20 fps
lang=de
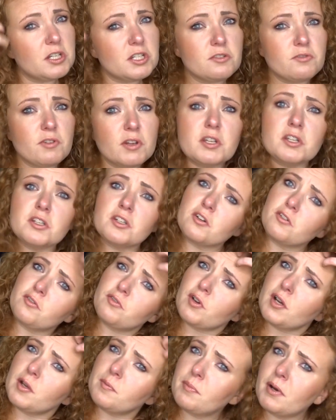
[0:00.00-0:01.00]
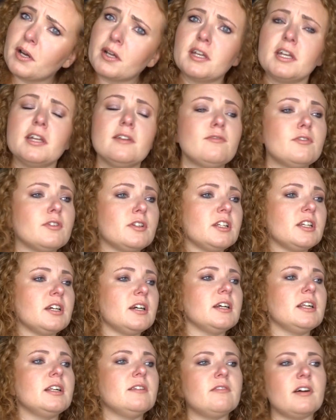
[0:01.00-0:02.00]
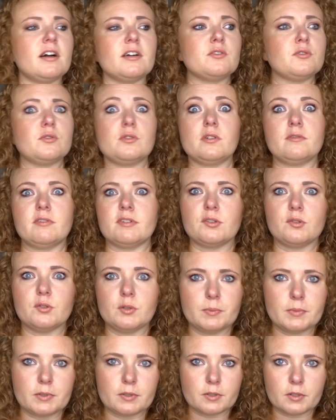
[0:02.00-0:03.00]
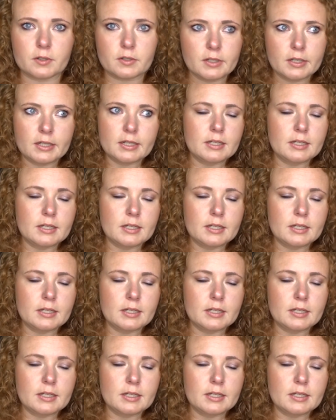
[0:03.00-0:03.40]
ich will nicht auf ein Paket von DHL warte oder was auch immer oder